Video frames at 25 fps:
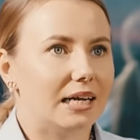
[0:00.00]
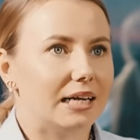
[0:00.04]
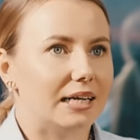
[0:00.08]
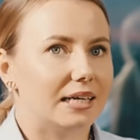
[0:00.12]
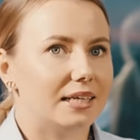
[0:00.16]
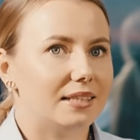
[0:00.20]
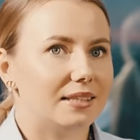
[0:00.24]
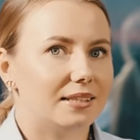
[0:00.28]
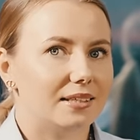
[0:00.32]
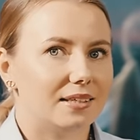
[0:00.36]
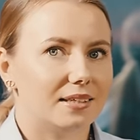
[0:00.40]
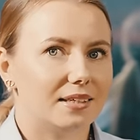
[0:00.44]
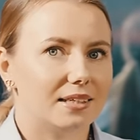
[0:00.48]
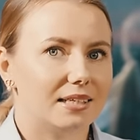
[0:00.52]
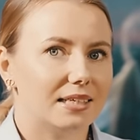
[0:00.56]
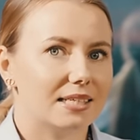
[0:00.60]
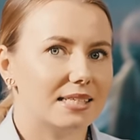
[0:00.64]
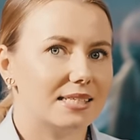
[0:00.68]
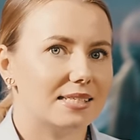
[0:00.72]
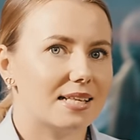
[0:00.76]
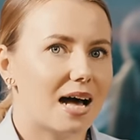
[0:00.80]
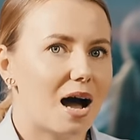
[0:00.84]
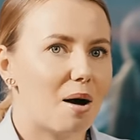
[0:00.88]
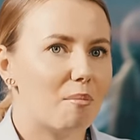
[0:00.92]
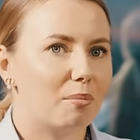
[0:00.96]
Это
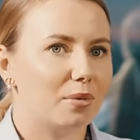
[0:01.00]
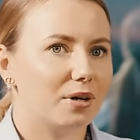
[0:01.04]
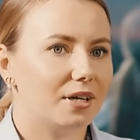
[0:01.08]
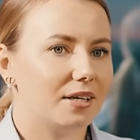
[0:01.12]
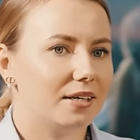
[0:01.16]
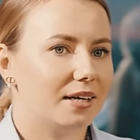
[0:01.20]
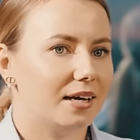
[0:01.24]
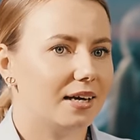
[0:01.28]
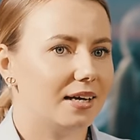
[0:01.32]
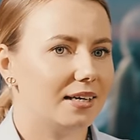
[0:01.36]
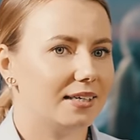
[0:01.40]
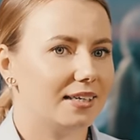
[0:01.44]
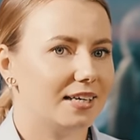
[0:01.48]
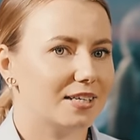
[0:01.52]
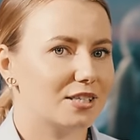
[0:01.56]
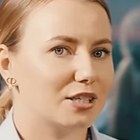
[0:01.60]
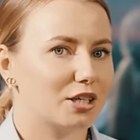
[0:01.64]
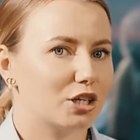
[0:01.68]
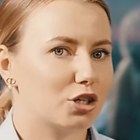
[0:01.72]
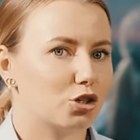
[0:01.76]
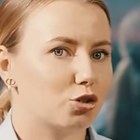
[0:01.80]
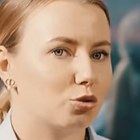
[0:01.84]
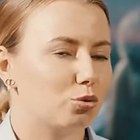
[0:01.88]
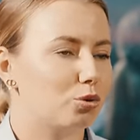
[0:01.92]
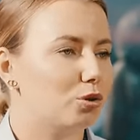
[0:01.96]
самый, я
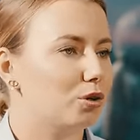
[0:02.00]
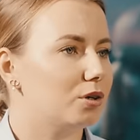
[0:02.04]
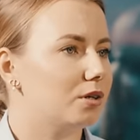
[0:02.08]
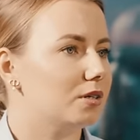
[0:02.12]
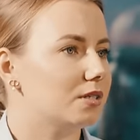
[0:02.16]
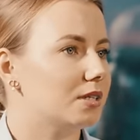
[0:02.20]
скажу,